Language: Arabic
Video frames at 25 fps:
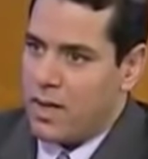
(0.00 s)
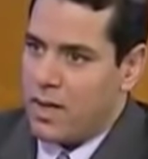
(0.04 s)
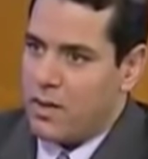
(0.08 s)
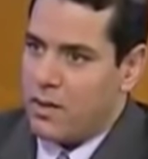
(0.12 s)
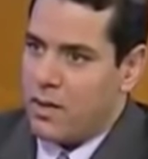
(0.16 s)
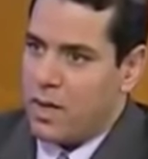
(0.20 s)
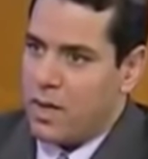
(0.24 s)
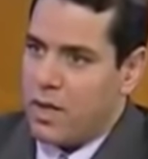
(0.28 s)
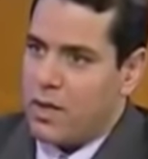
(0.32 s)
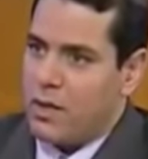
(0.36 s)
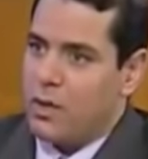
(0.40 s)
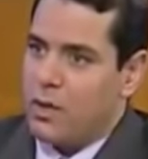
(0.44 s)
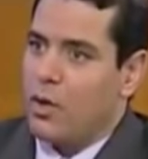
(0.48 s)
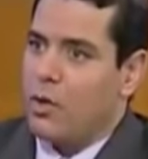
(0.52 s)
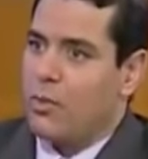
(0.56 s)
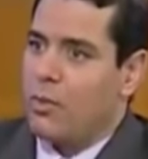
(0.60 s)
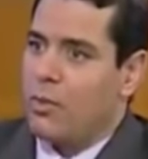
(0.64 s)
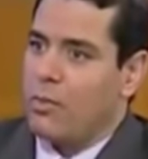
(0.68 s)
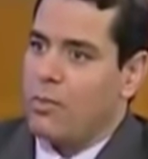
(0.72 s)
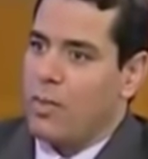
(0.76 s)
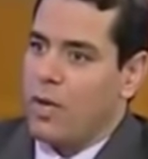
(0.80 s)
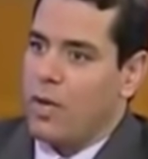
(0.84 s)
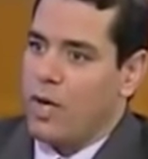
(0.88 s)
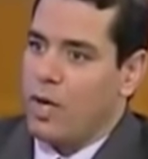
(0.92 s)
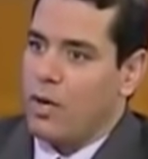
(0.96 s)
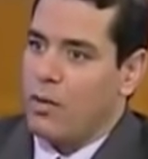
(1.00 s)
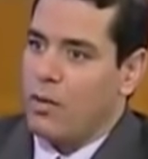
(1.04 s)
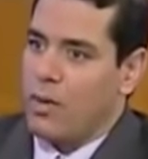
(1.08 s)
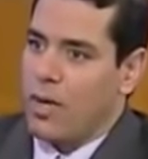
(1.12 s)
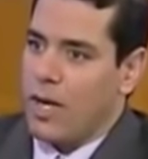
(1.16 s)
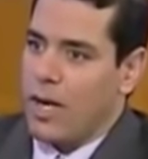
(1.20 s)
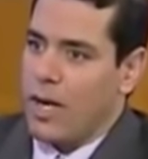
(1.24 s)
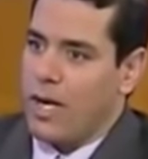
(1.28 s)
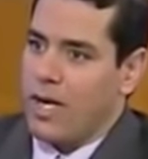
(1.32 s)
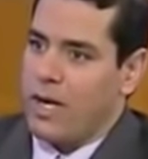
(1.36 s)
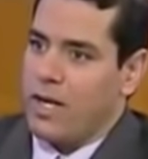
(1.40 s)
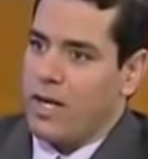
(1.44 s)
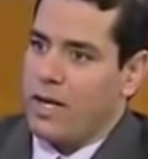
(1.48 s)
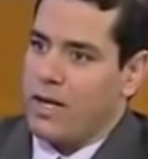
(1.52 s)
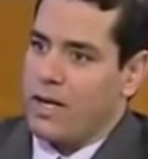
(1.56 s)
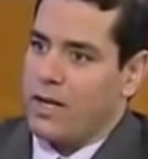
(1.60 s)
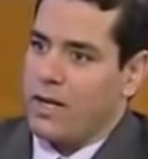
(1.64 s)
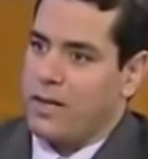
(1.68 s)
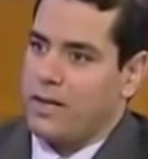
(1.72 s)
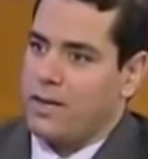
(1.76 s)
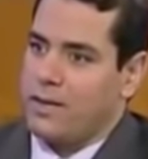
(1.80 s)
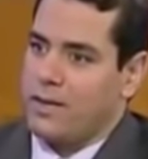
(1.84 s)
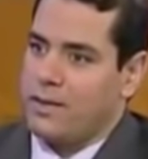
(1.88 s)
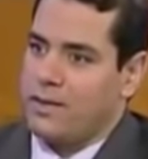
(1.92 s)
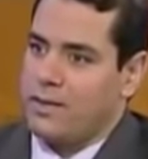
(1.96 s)
ان ان يؤمن باليوم طيب، الاخر
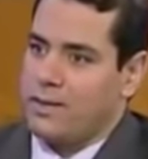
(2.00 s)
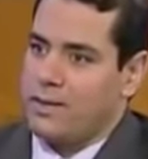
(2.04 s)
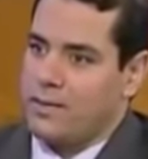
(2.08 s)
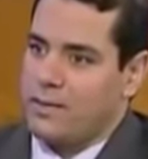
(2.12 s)
طيب طيب